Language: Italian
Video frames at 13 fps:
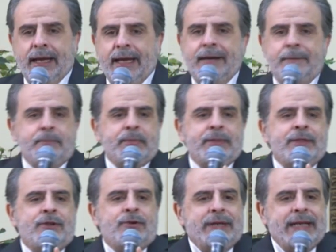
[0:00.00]
è,
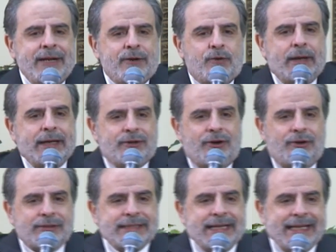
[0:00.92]
non è
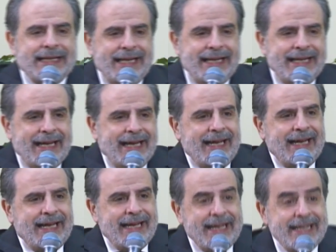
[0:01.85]
qualcosa che
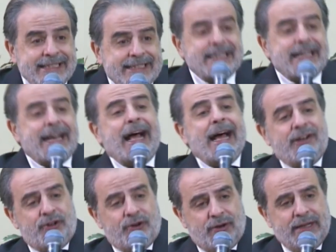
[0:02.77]
è
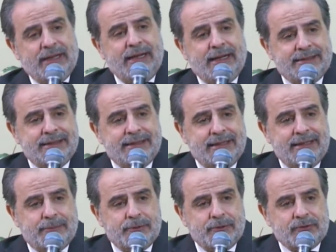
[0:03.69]
estraneo agli atti
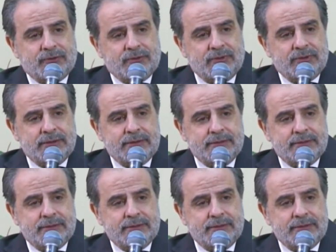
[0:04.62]
degli Apostoli,